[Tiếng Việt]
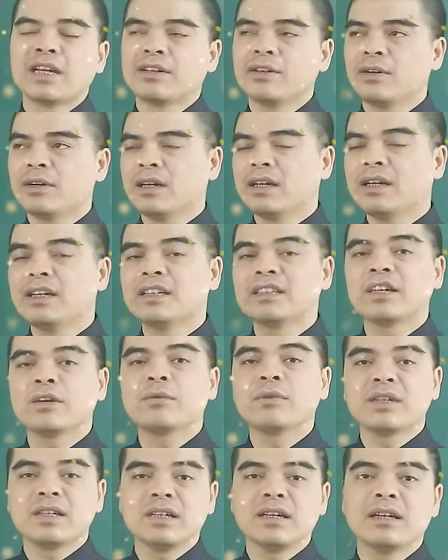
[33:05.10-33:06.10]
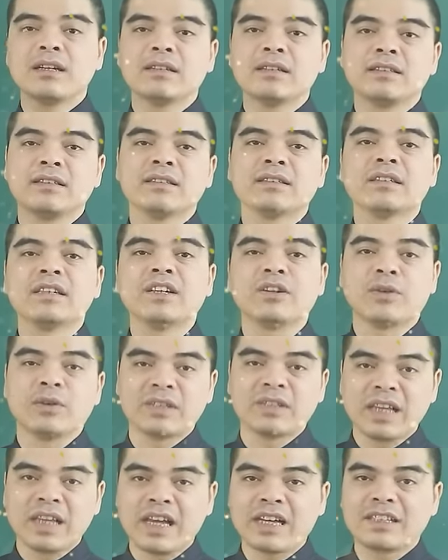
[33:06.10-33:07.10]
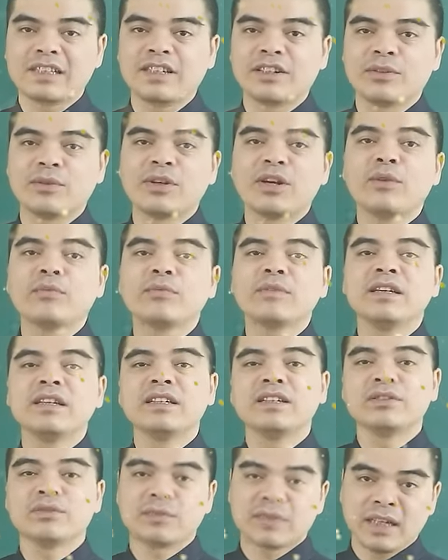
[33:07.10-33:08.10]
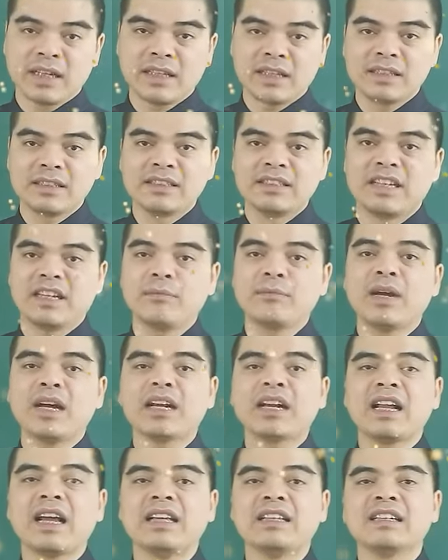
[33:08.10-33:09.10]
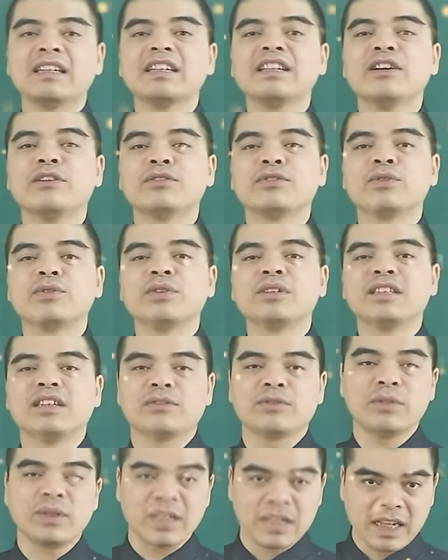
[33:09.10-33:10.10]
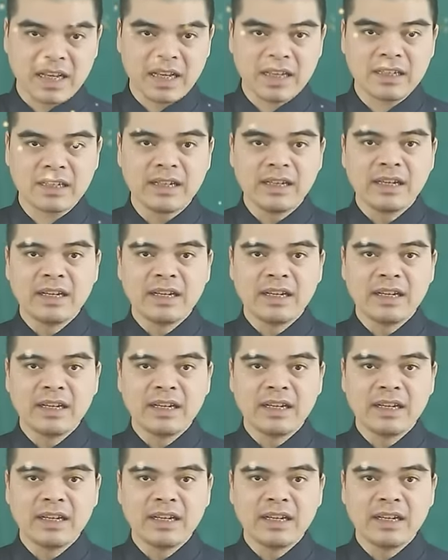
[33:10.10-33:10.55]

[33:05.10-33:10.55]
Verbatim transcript: cạnh đó người ta cũng kiêng những gia đình có tang thì cũng không nên đi chúc Tết tránh mang lại những cái điều suy xẻo cho người khác.